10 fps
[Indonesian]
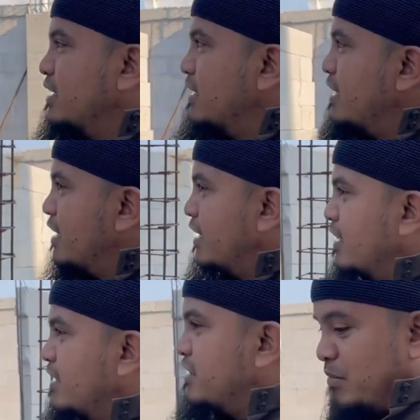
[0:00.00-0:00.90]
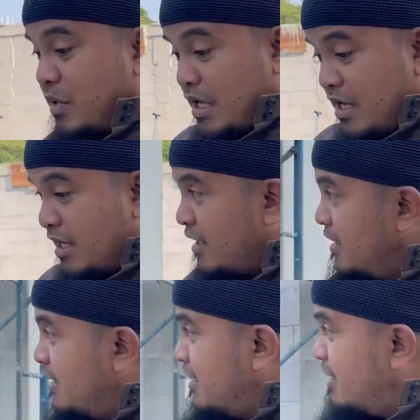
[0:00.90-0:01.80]
dan sebelah
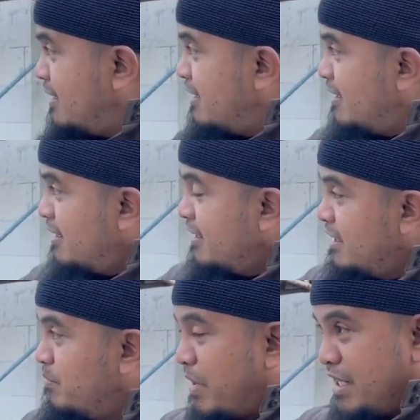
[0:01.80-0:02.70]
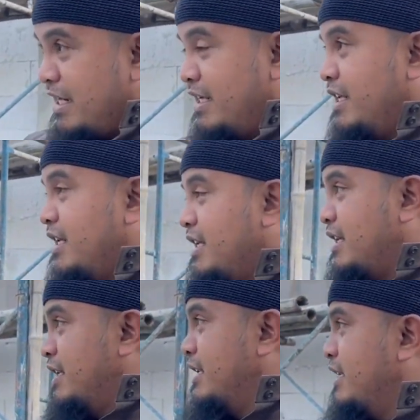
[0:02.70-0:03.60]
depannya lagi
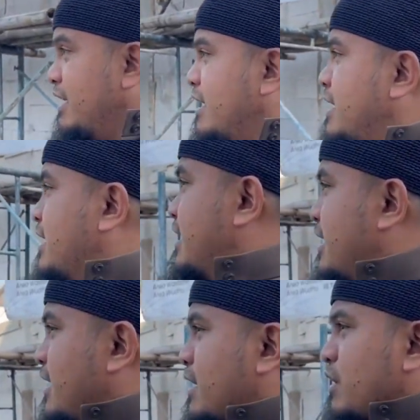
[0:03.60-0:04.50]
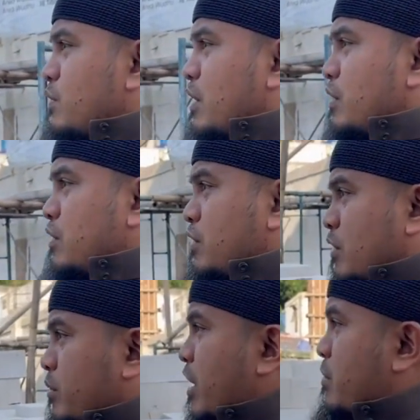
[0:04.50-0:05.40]
ini gedung
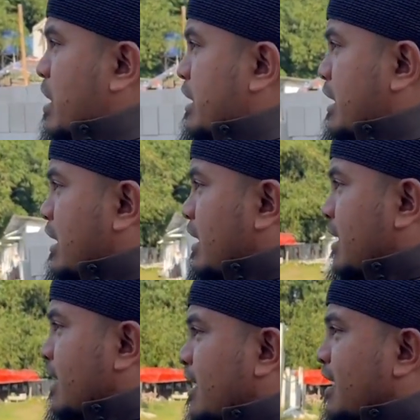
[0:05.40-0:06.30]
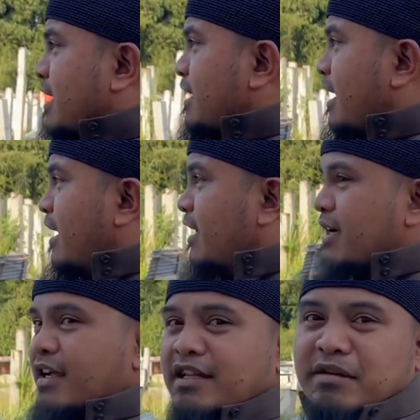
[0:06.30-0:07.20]
auditorium BH yang
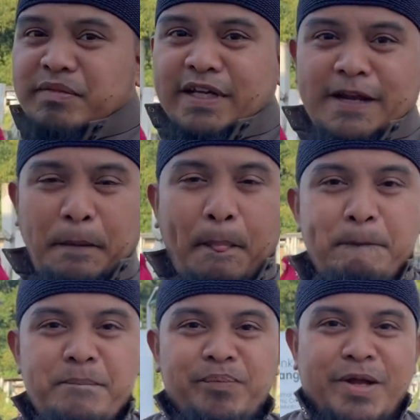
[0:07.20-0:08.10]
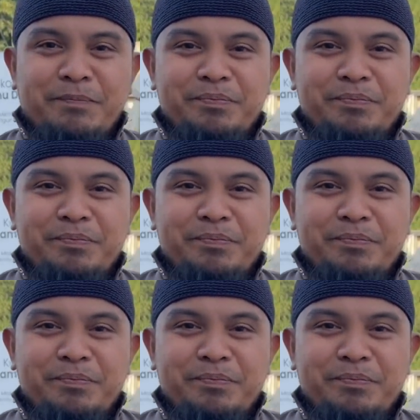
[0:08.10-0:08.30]
kita impikan nah